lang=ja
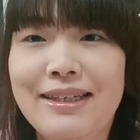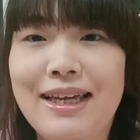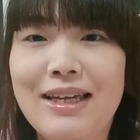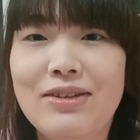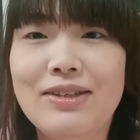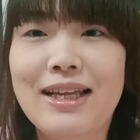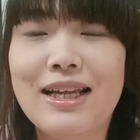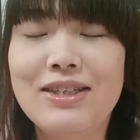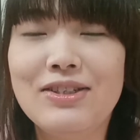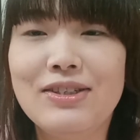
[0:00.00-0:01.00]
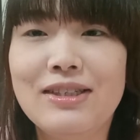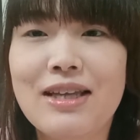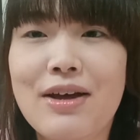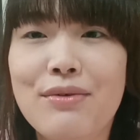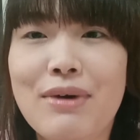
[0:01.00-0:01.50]
えっとななじゅう
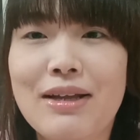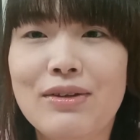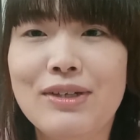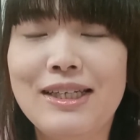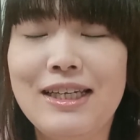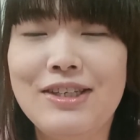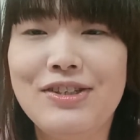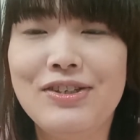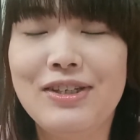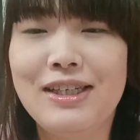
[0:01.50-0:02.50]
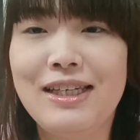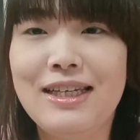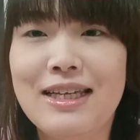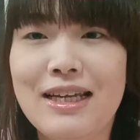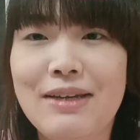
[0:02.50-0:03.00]
さんわの引き続き
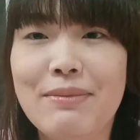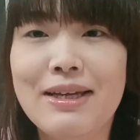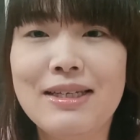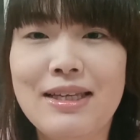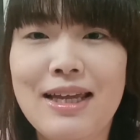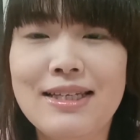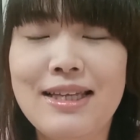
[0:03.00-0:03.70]
になりまして、